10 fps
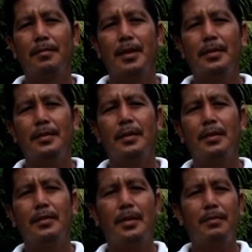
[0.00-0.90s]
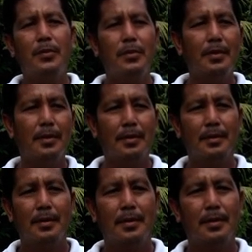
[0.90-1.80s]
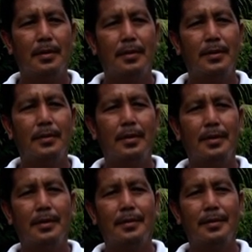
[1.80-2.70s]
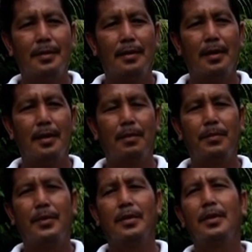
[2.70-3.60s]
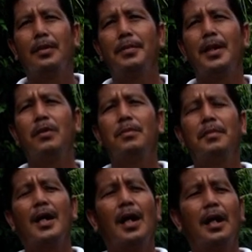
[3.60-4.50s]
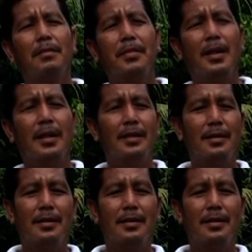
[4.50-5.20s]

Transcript: Paling tinggal 3 ribu itu sisanya apa ya kena pengaruh makan, makan